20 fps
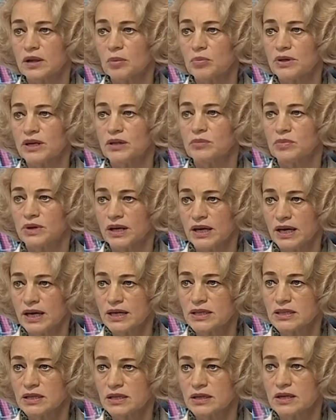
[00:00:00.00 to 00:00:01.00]
на
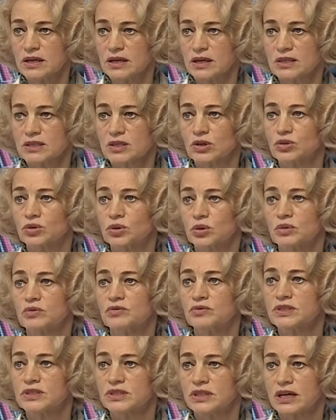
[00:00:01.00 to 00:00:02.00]
предприятии, mm -hmm. с
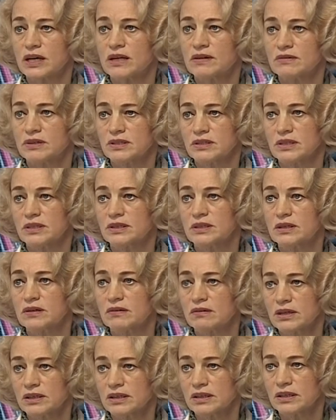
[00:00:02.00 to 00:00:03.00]
которым выстраиваются
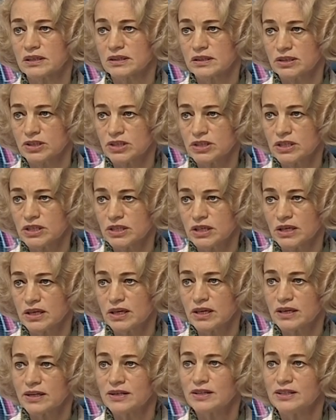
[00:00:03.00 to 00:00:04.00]
договорные отношения
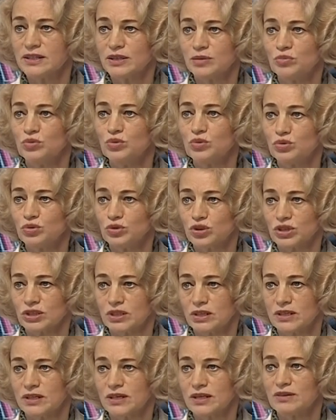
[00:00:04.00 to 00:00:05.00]
и где
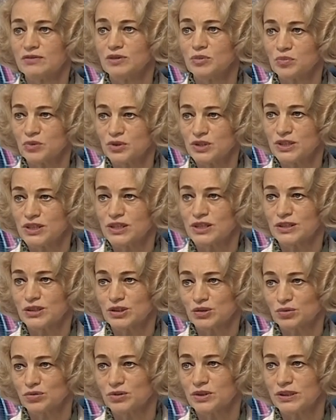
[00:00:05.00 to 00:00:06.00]
будущий выпускник,
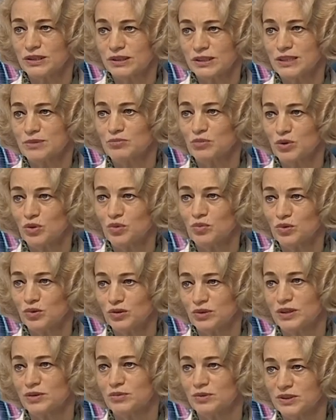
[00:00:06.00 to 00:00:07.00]
студент СПО
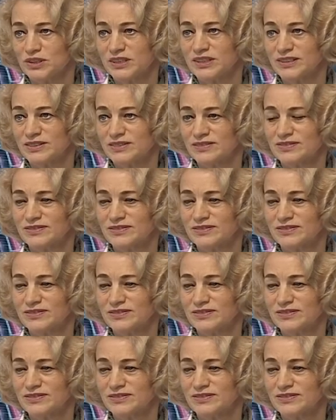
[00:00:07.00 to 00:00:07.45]
будет работать.